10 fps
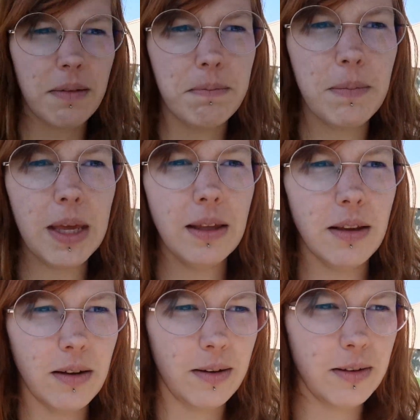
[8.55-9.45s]
mais
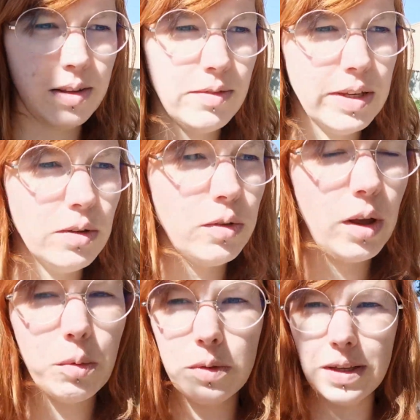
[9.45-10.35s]
euh, cette vidéo
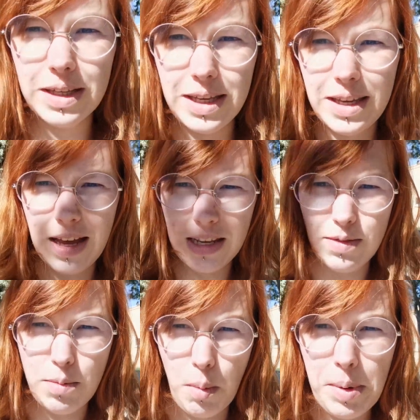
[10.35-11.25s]
sera consacrée à un
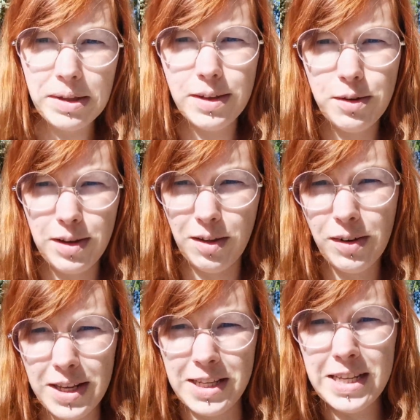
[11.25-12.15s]
événement particulier dans
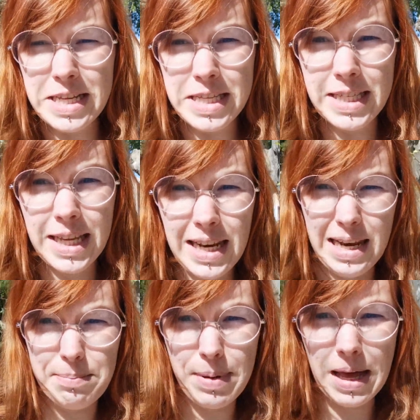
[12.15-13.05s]
l'année, c'est
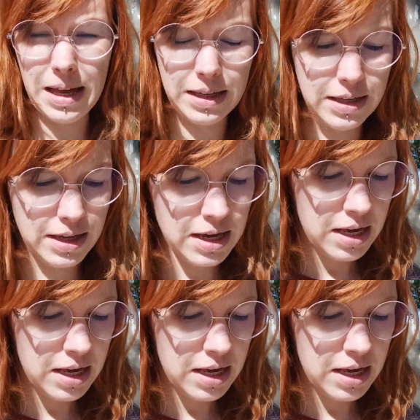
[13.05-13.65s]
les Pâques.